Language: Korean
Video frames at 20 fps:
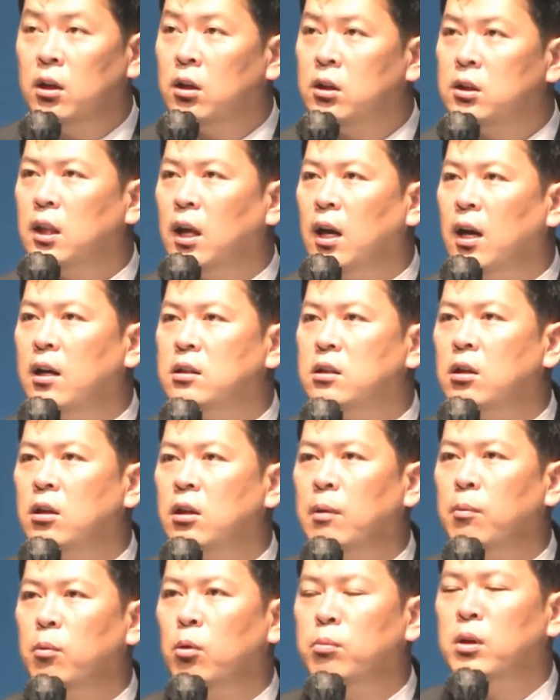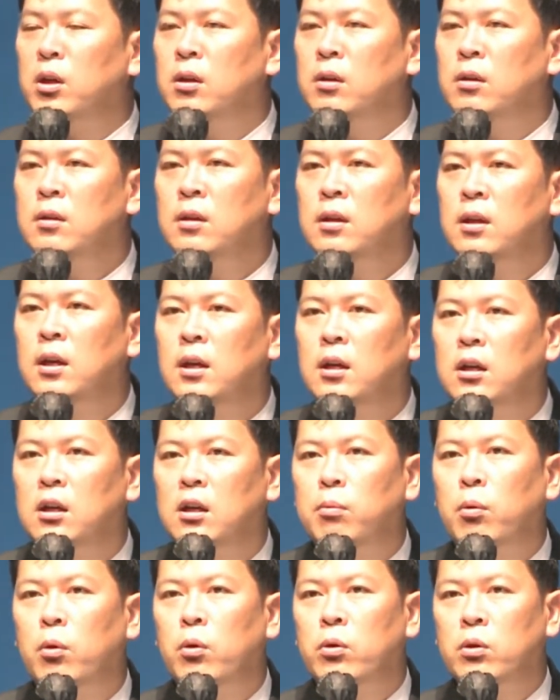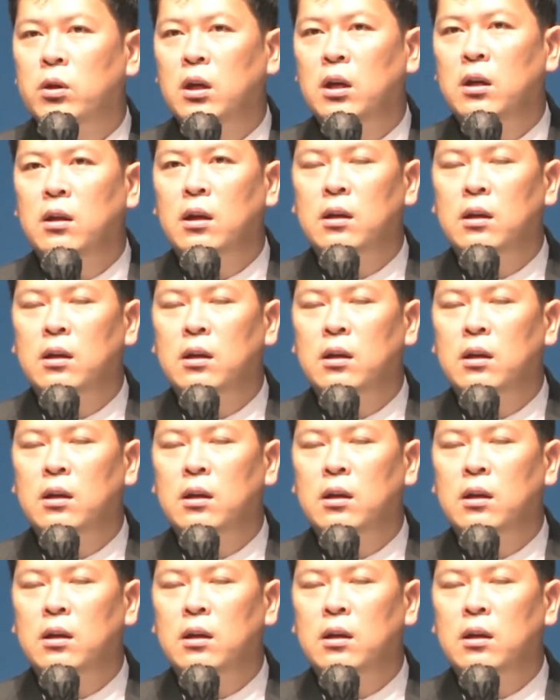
역대하서에 보면 이 포로기에